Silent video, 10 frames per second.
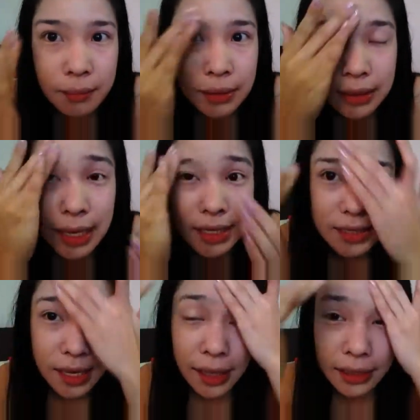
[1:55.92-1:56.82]
ไม่แน่
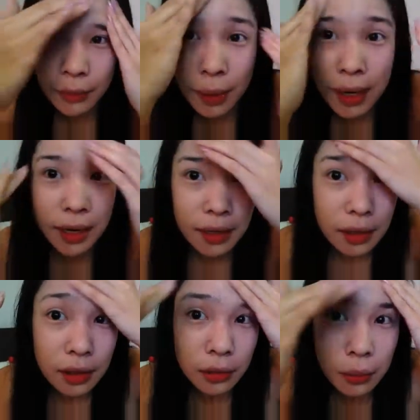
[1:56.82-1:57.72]
ใจว่า
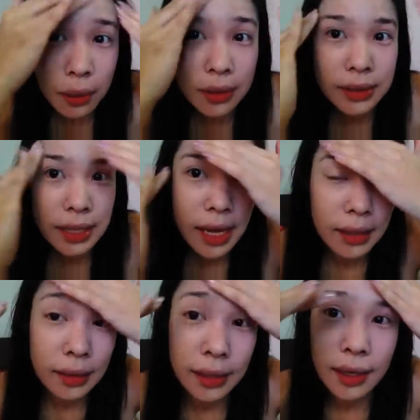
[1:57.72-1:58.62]
ทั่วหรือยัง
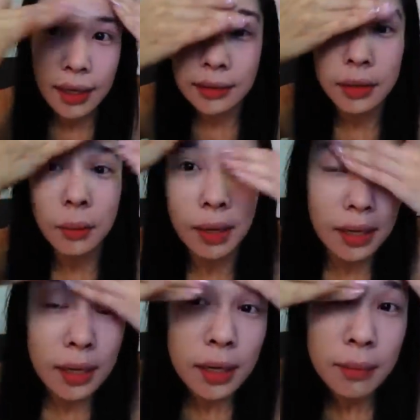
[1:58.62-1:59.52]
นะคะ แต่ว่า
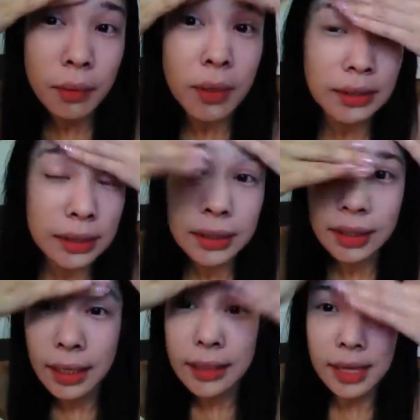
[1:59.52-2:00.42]
ปกติ
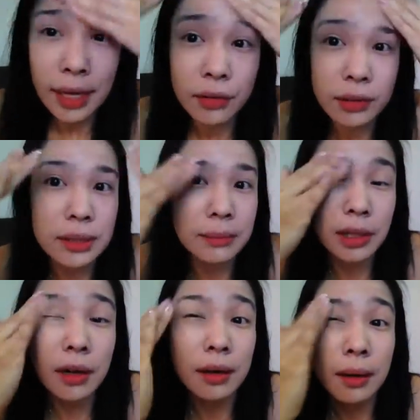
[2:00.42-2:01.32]
ถ้าแนนทาครีม
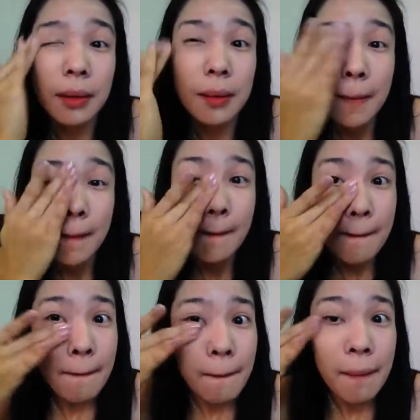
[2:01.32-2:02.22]
ก็
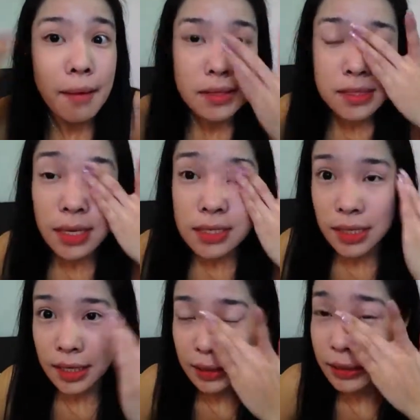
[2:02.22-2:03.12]
จะ
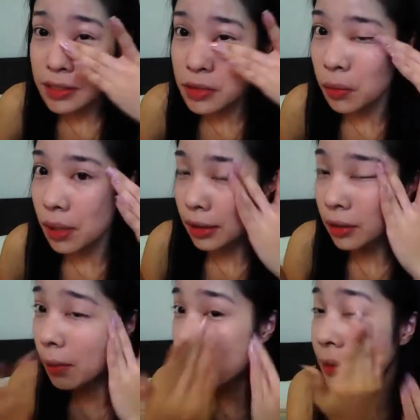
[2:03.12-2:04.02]
ใช้กระจกค่ะ
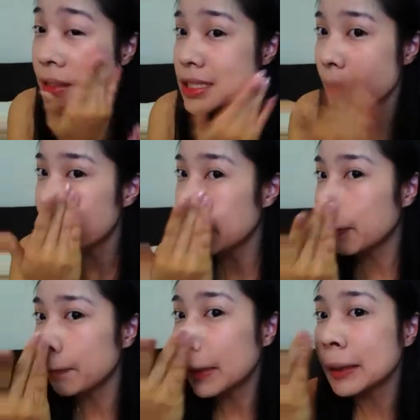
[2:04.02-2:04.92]
แต่ว่าวันนี้จะเปลี่
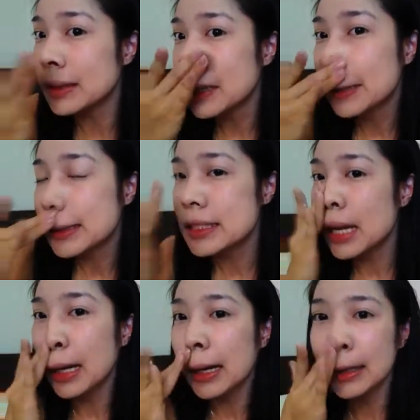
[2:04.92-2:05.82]
ยนเป็น
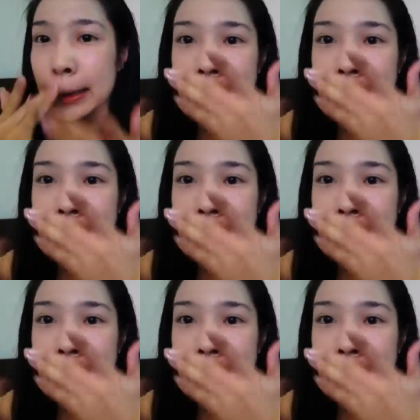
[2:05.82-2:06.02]
ใช้